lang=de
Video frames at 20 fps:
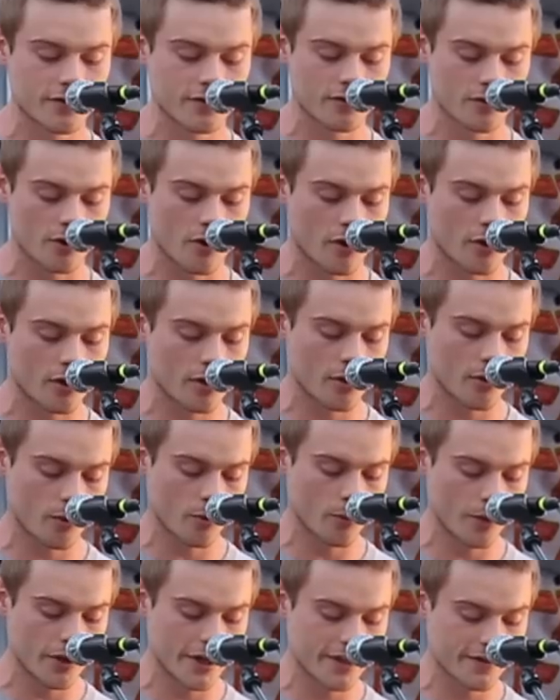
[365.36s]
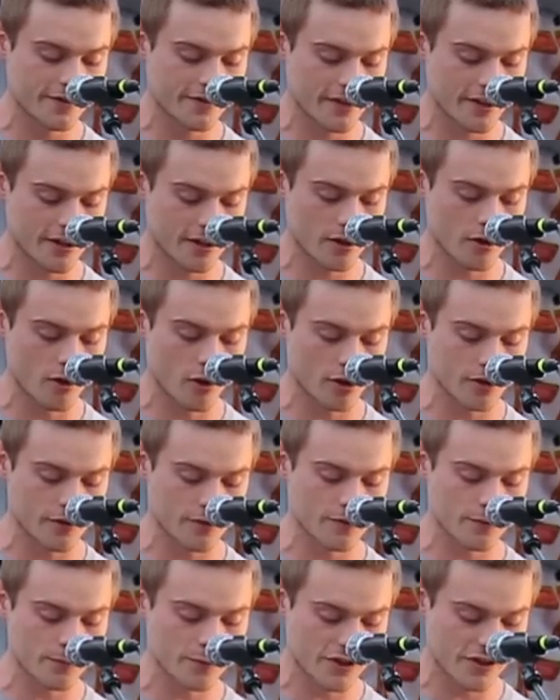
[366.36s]
the door, we ain't taking order
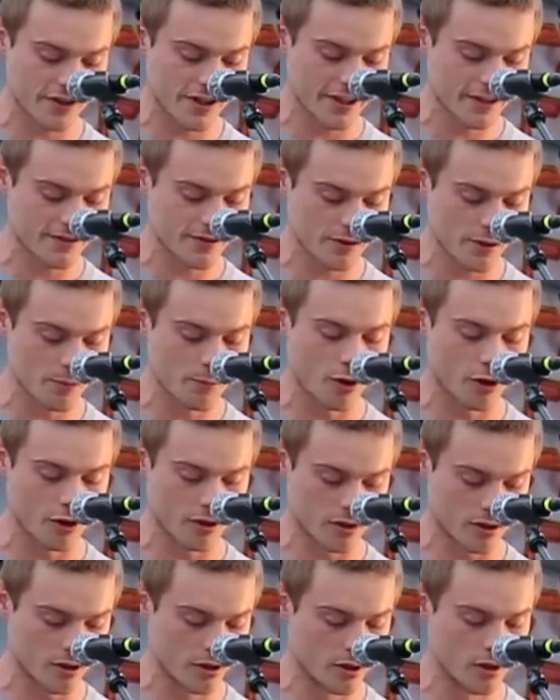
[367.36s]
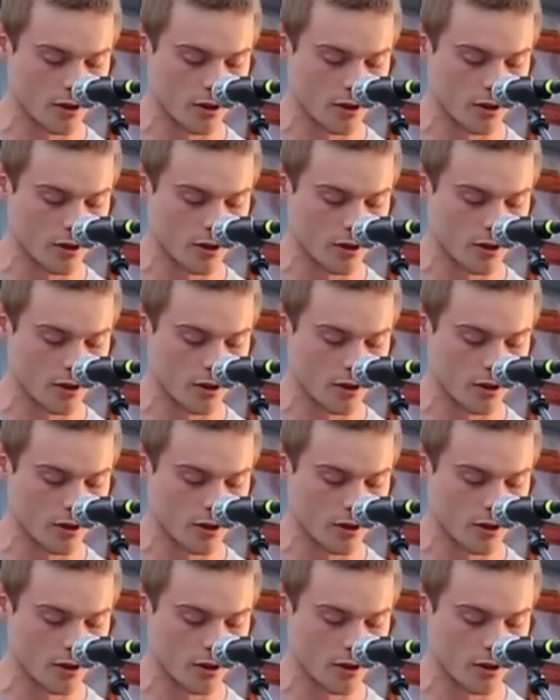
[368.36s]
from snakes no more.